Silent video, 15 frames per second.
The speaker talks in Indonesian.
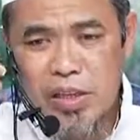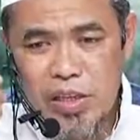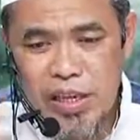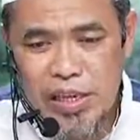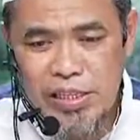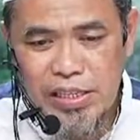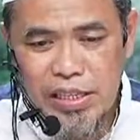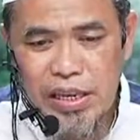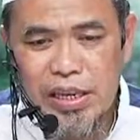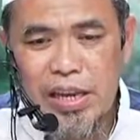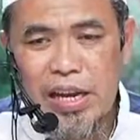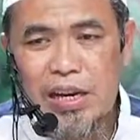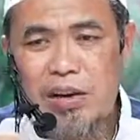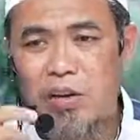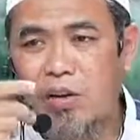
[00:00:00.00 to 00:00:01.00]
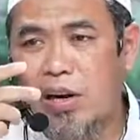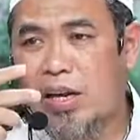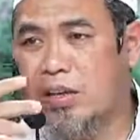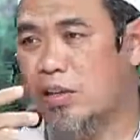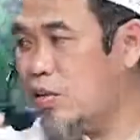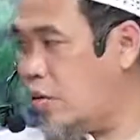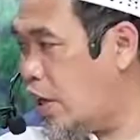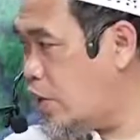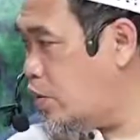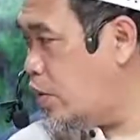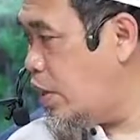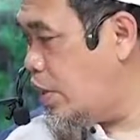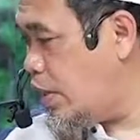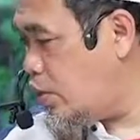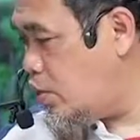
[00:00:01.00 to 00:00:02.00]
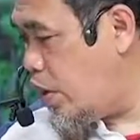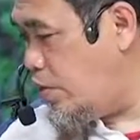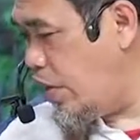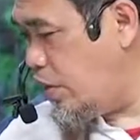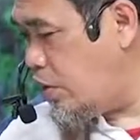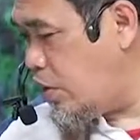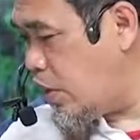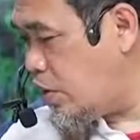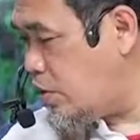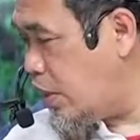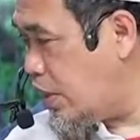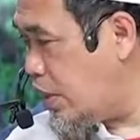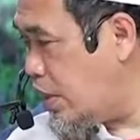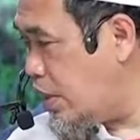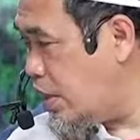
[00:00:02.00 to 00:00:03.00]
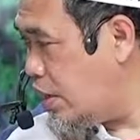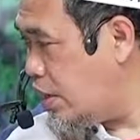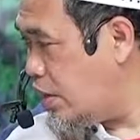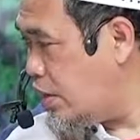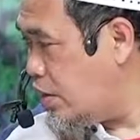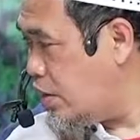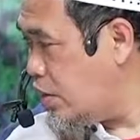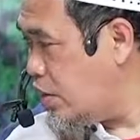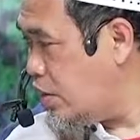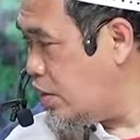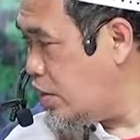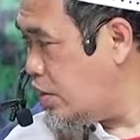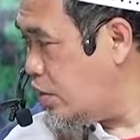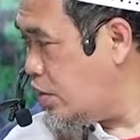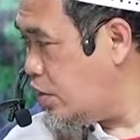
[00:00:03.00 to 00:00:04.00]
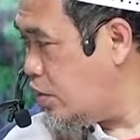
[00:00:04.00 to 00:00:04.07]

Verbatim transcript: istri dan orang orang tuanya suami atau orang tuanya orang tuanya istri